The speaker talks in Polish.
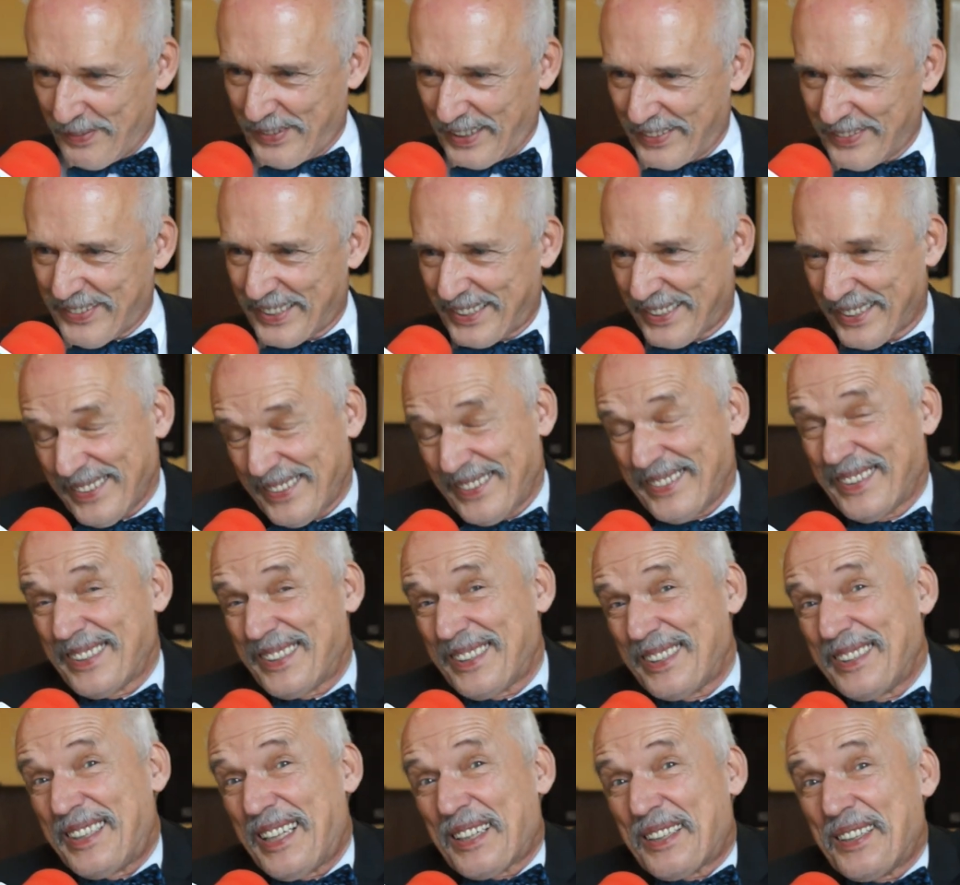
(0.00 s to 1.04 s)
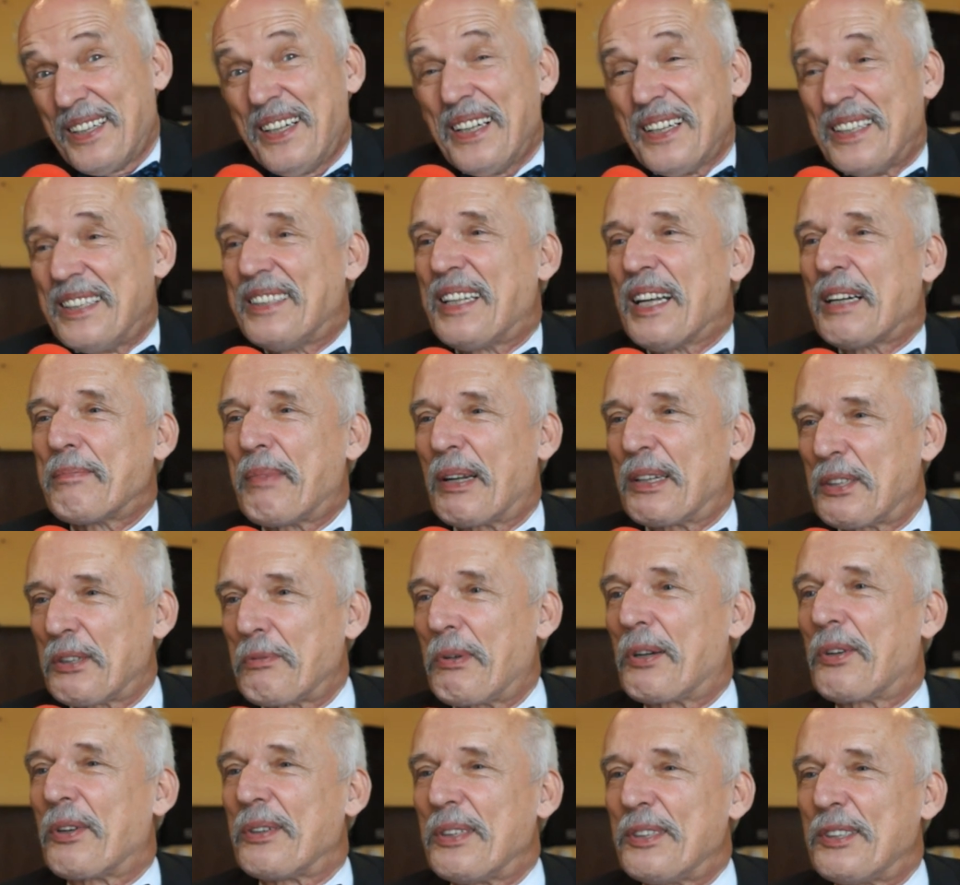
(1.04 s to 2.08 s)
No, i, tak, I tak bardzo
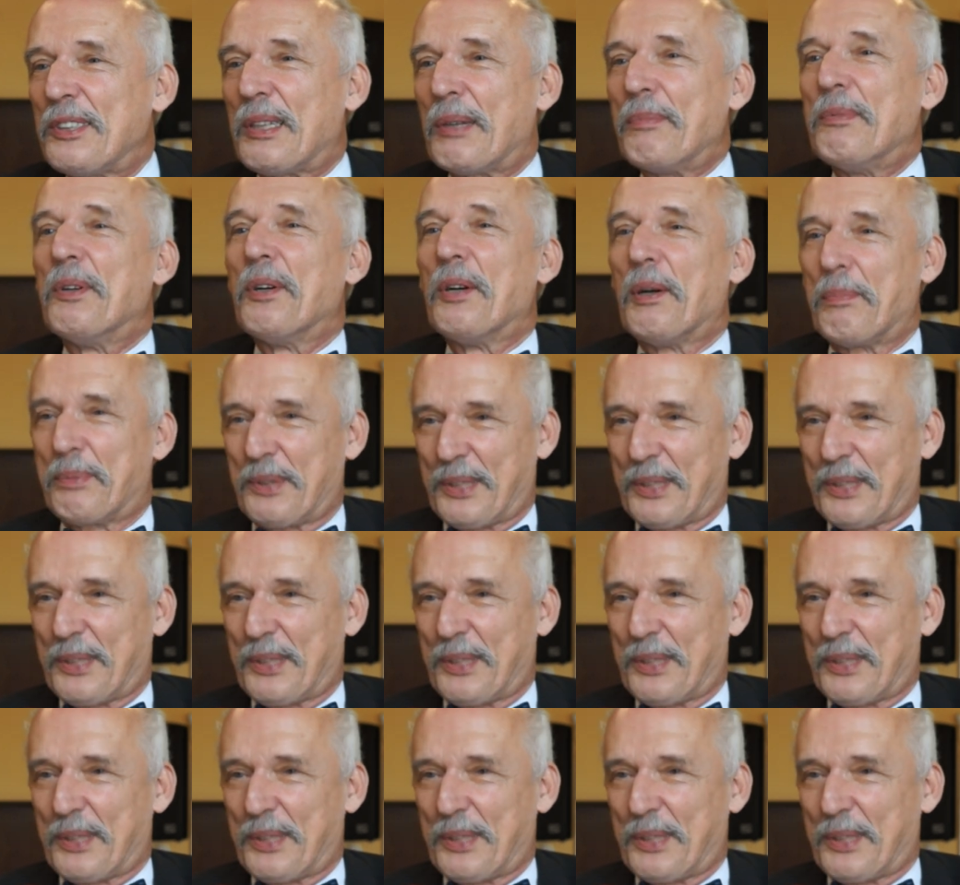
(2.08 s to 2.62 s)
łagodnie się ze mną